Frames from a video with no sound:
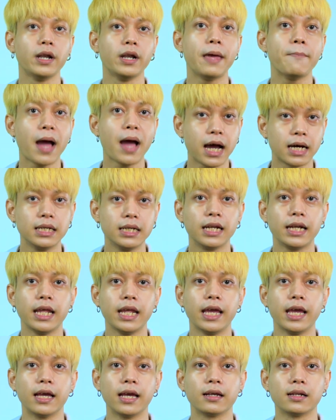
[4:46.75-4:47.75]
ได้มากขึ้นนั่น
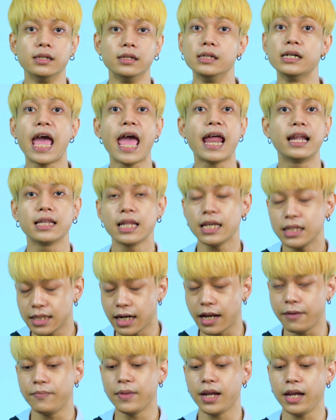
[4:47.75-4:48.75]
เองหรือ anti
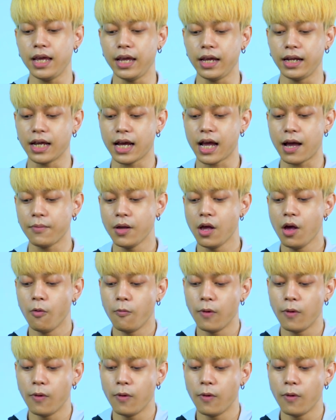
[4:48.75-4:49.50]
slip นั่นเองนะครับ